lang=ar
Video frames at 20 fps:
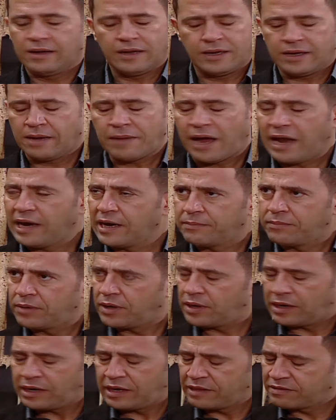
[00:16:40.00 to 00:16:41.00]
يا معلم
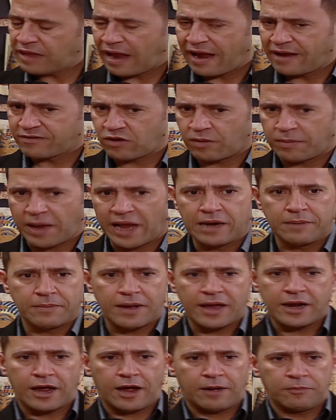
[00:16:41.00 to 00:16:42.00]
اللي انت عايزه يا معلم
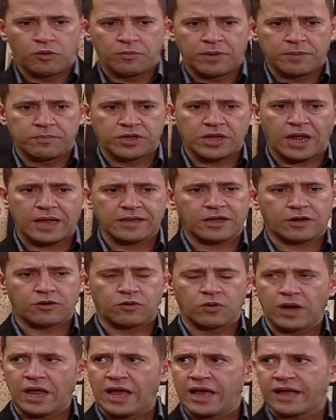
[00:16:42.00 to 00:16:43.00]
انا عموما بضاعتك
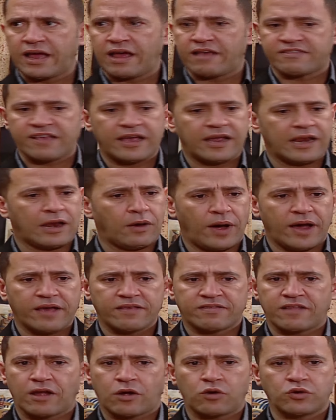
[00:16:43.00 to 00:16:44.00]
كلها جاهزه ايه لو
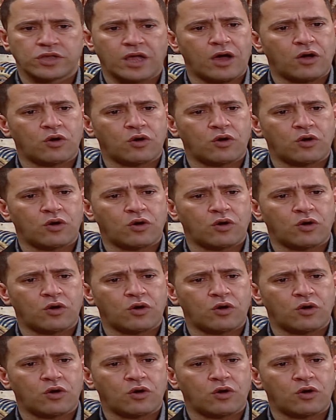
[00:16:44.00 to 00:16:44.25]
عايز تاخدها